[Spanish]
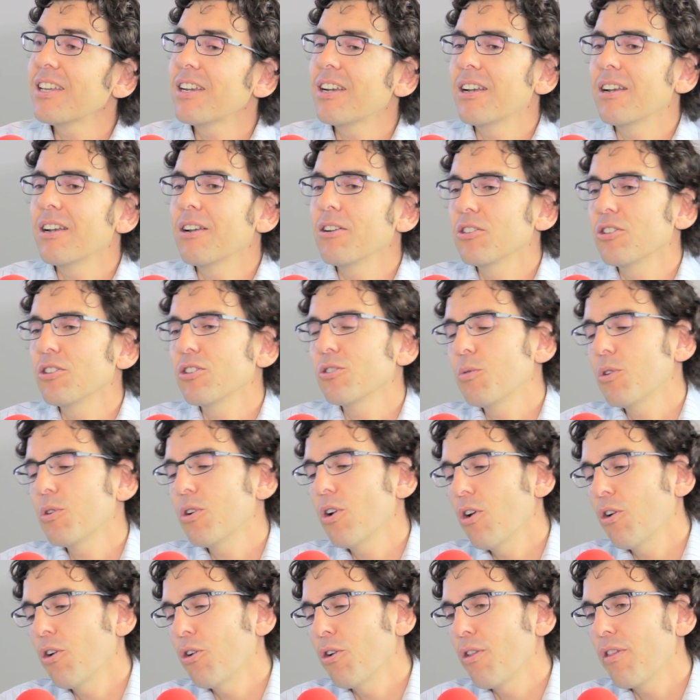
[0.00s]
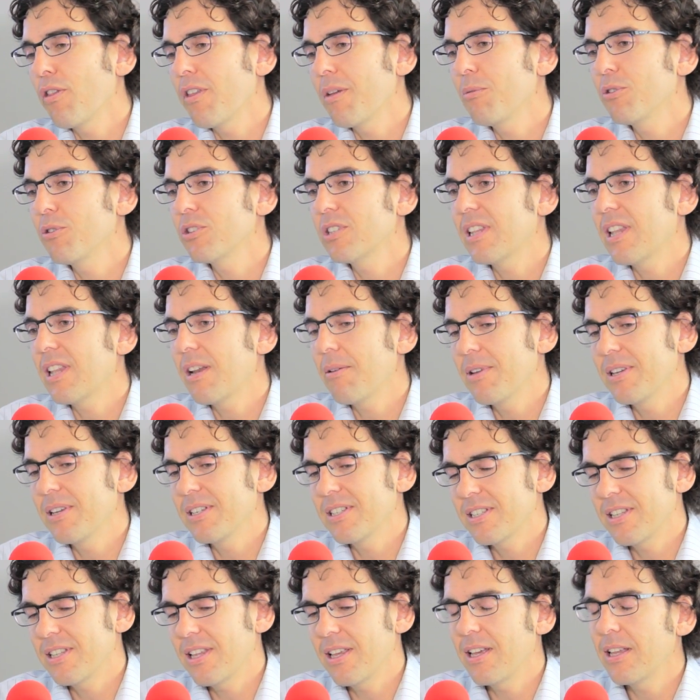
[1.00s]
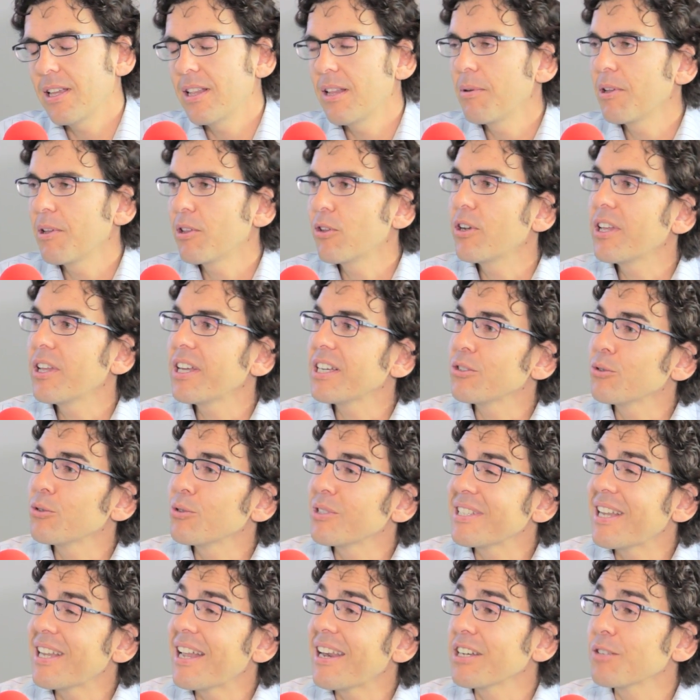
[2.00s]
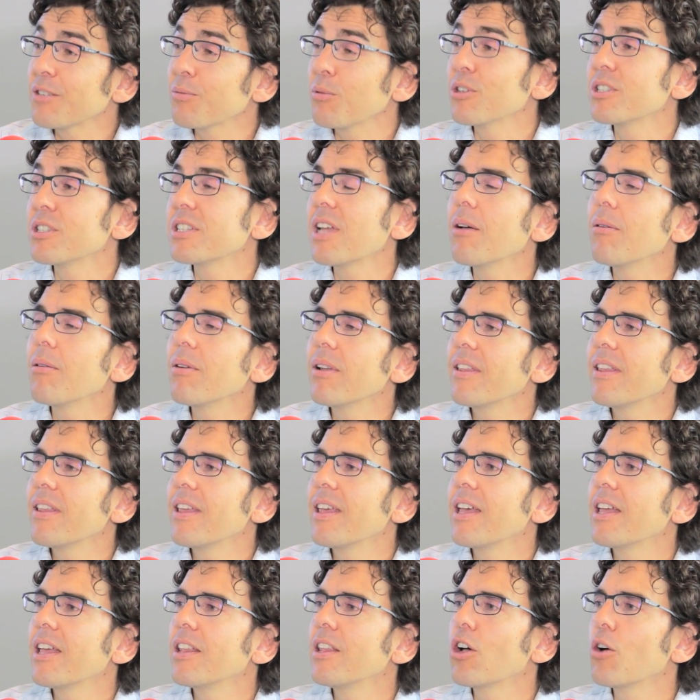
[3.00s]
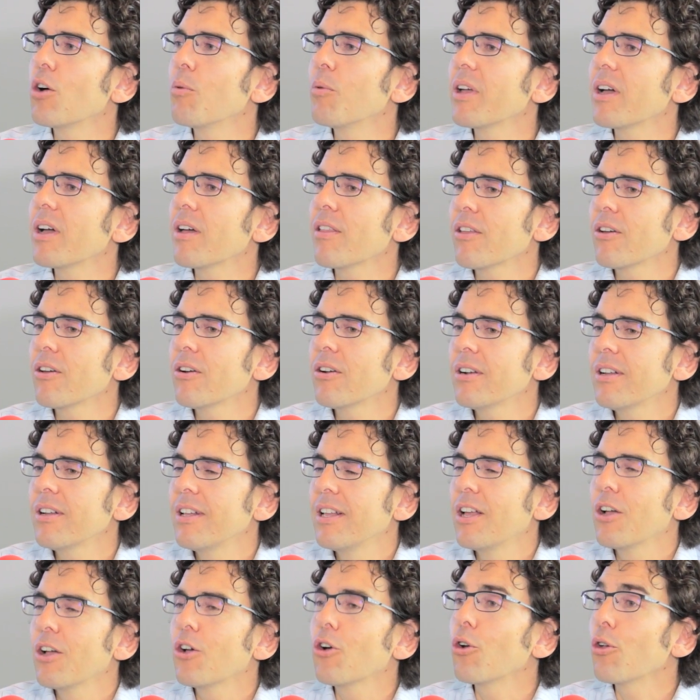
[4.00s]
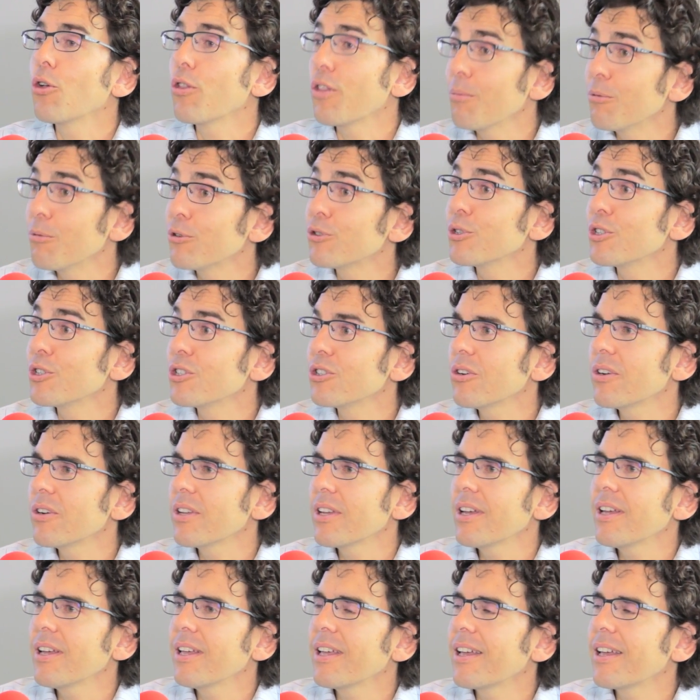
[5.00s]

nosotros bueno lo conocimos a través de, Victoria, que es nuestra responsable de, comunicación. Conocimos su historia y